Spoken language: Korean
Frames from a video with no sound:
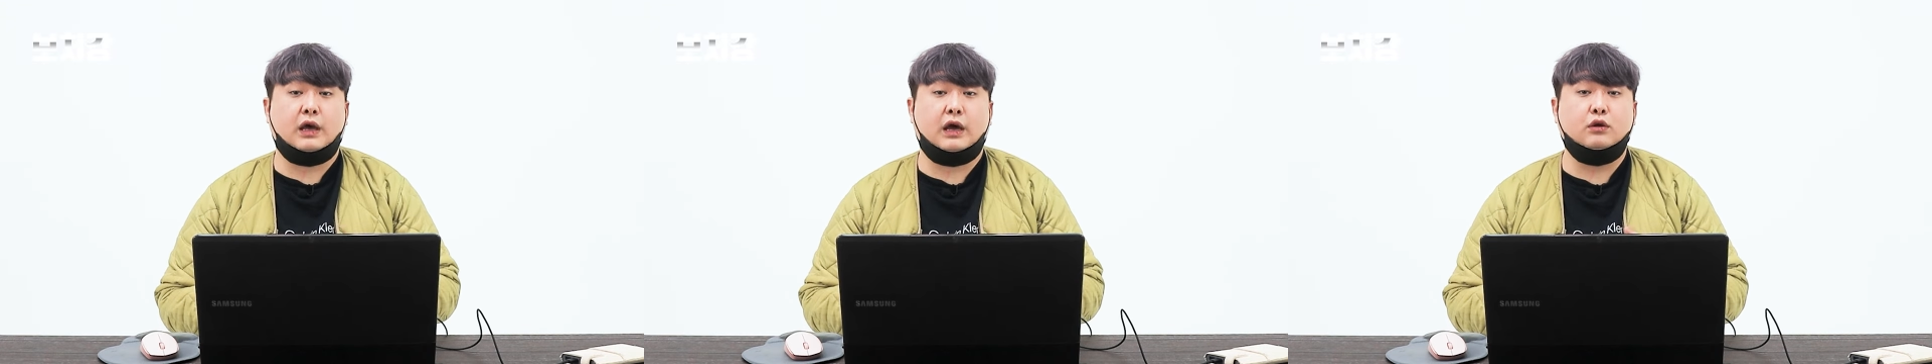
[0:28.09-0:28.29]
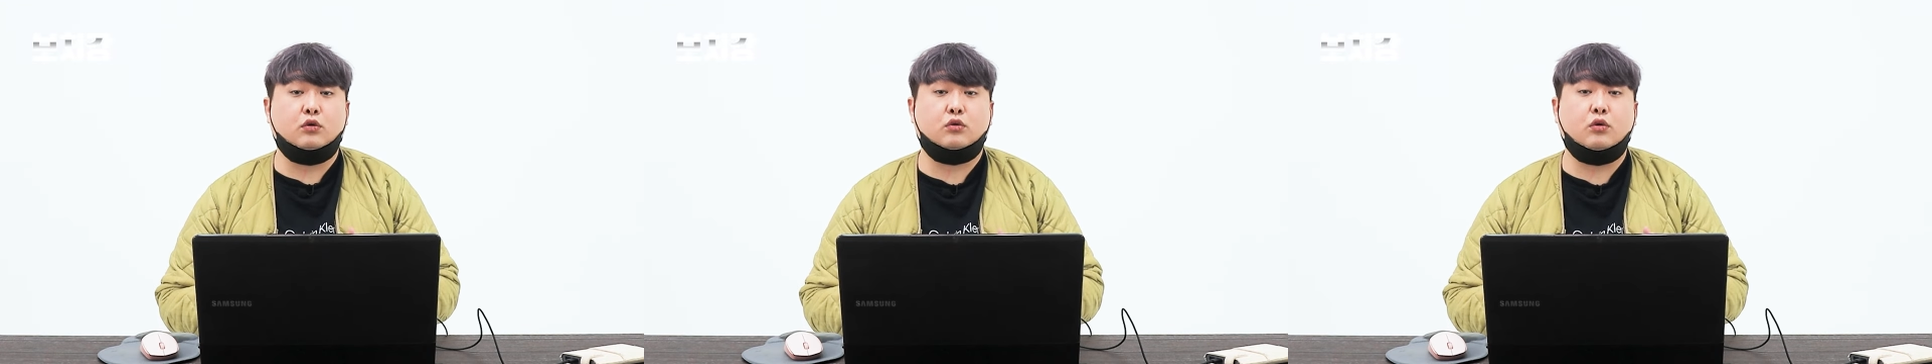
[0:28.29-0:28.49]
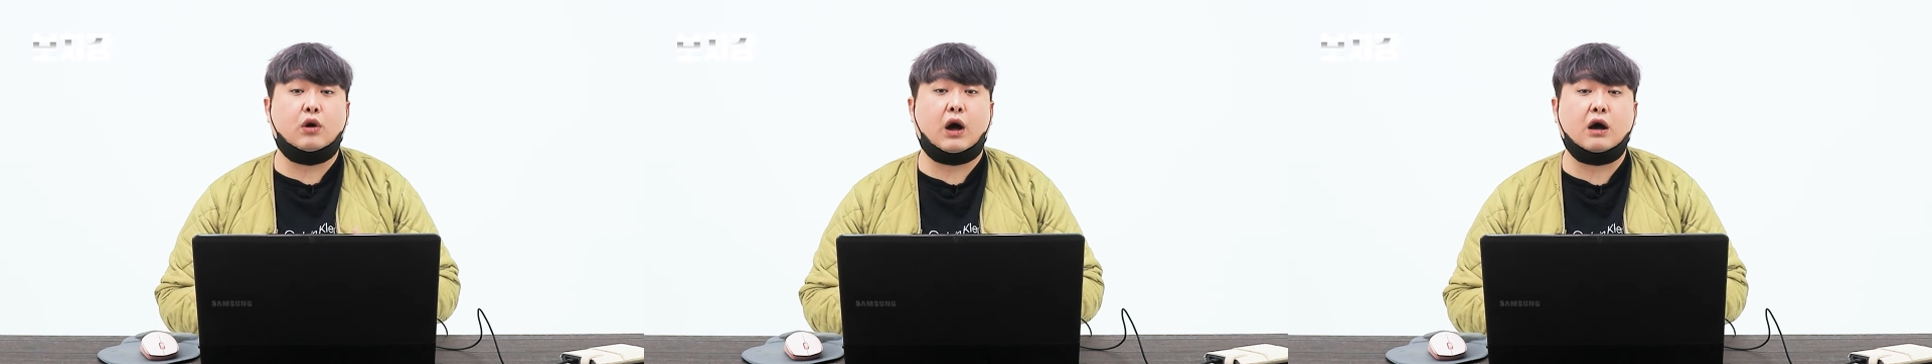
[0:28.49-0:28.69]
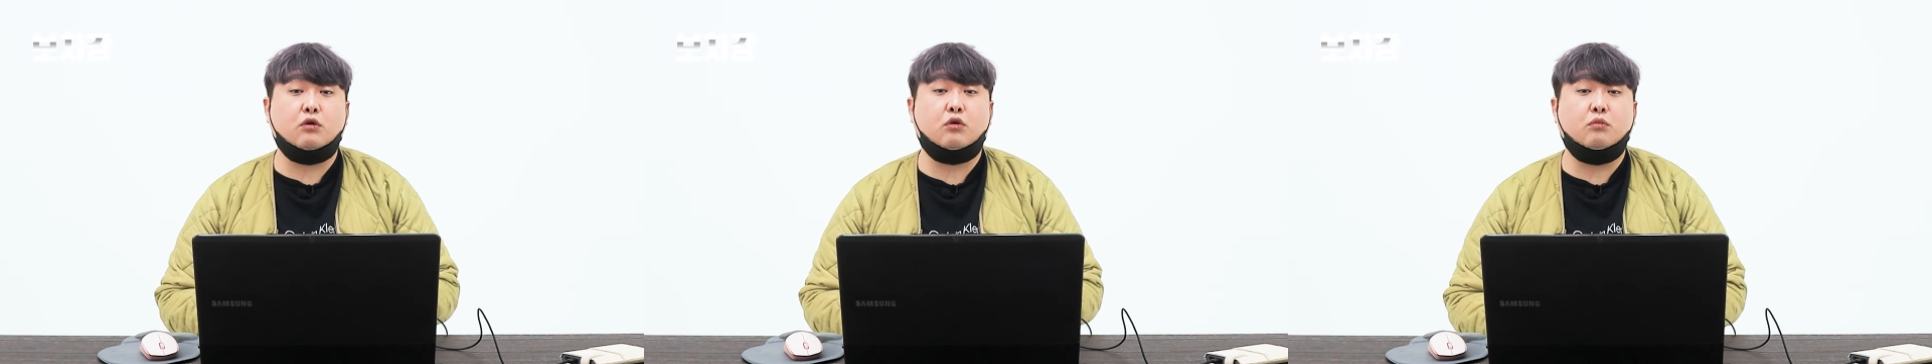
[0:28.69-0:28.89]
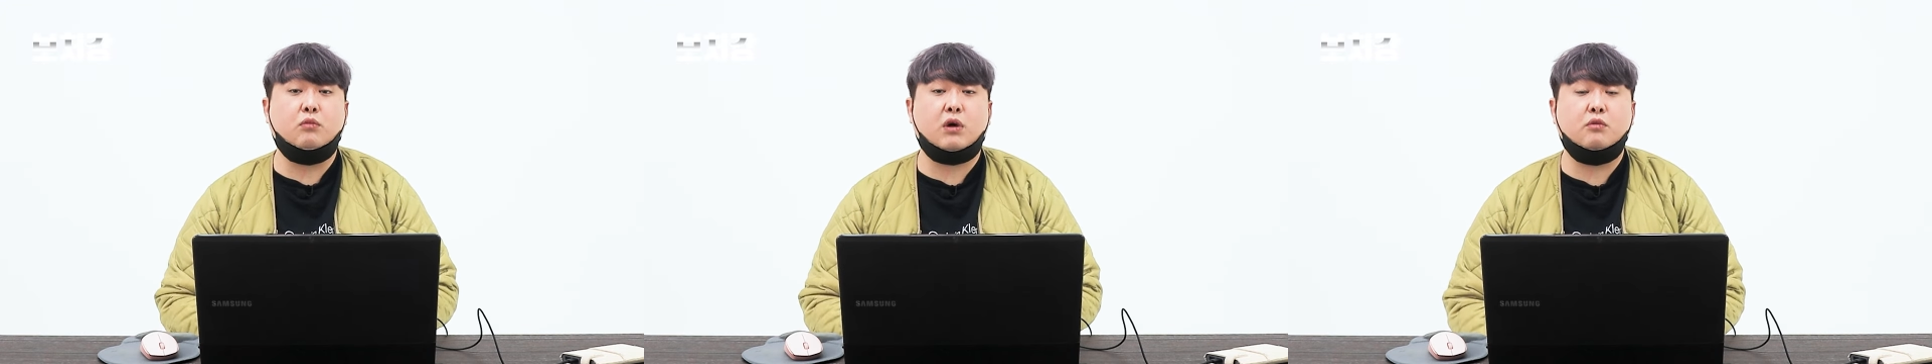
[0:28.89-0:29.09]
대놓고
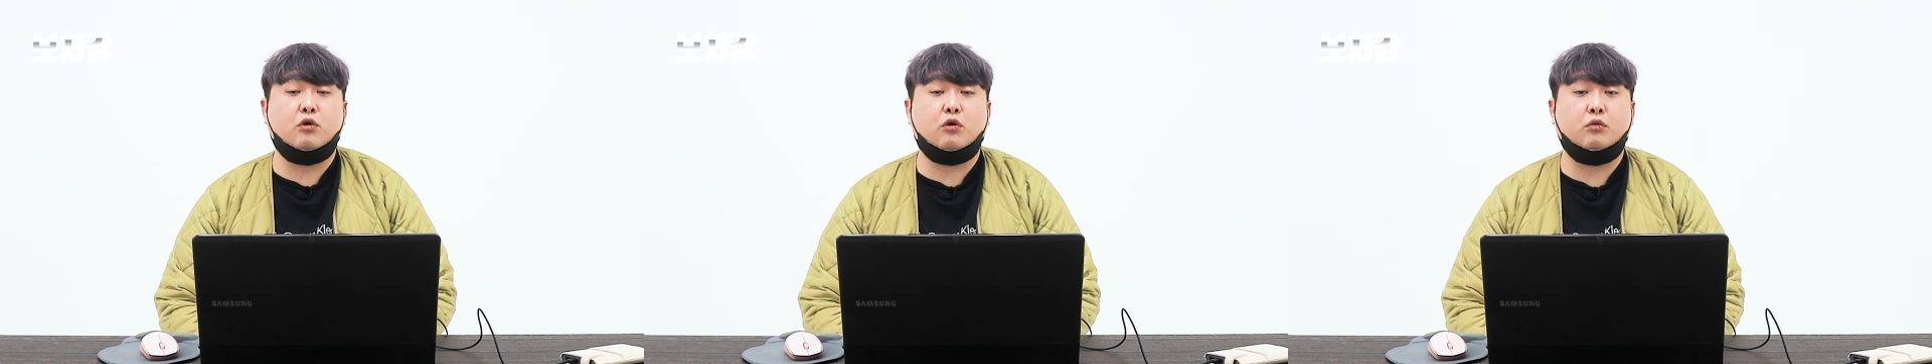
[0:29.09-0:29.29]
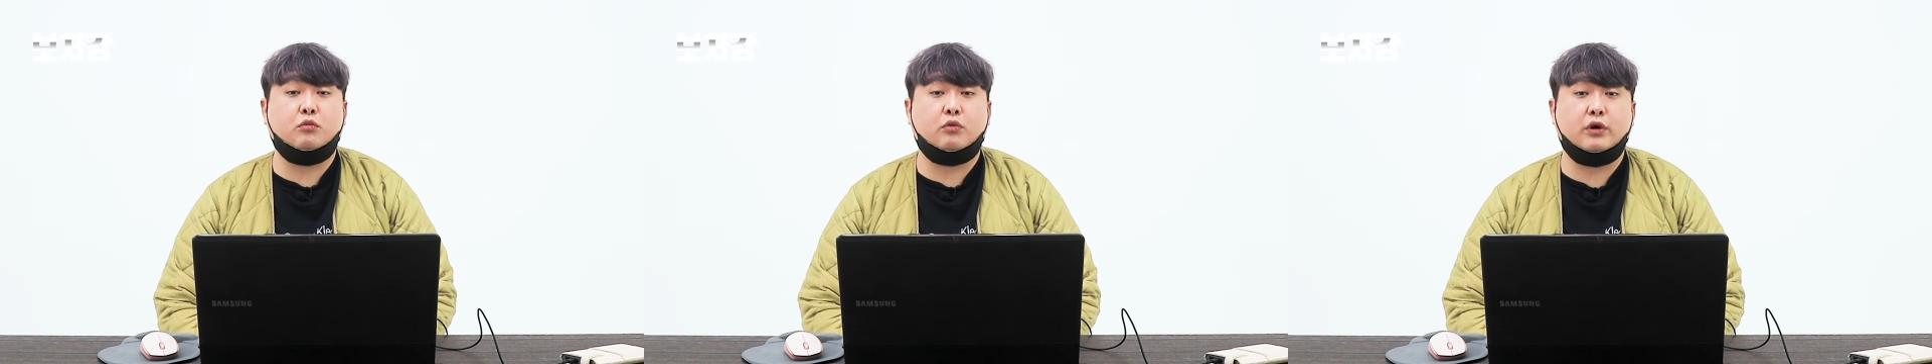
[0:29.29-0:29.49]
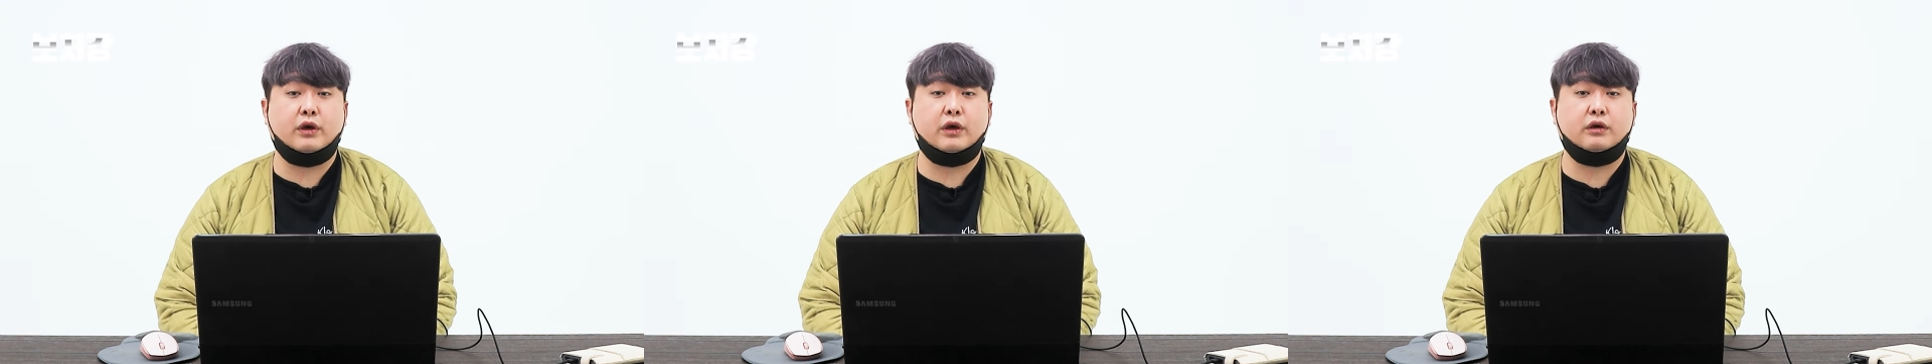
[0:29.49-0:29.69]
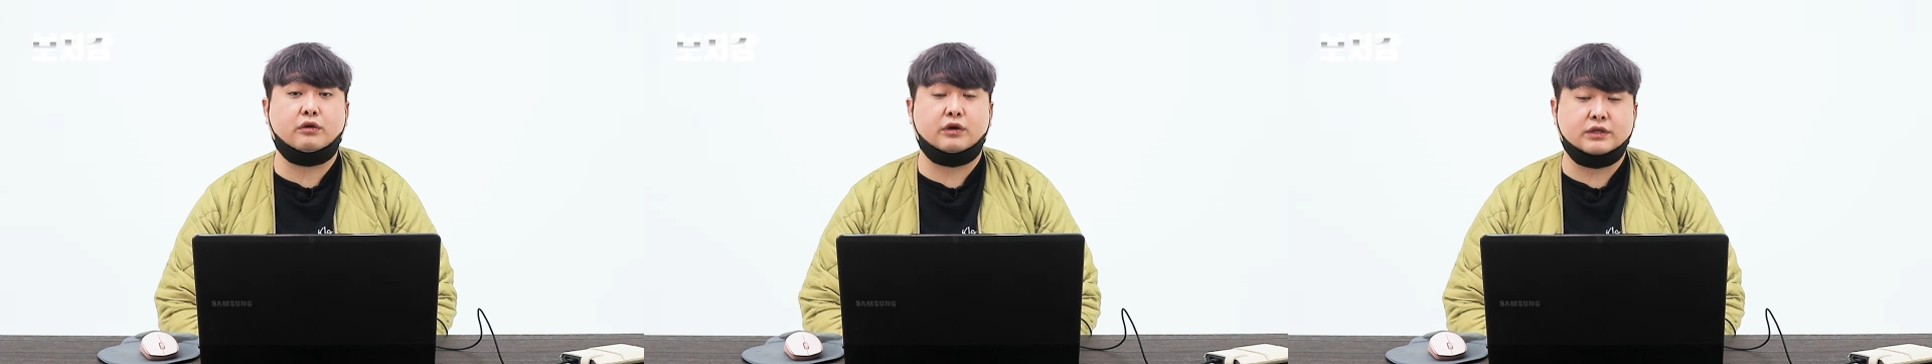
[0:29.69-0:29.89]
항공모함 홍보에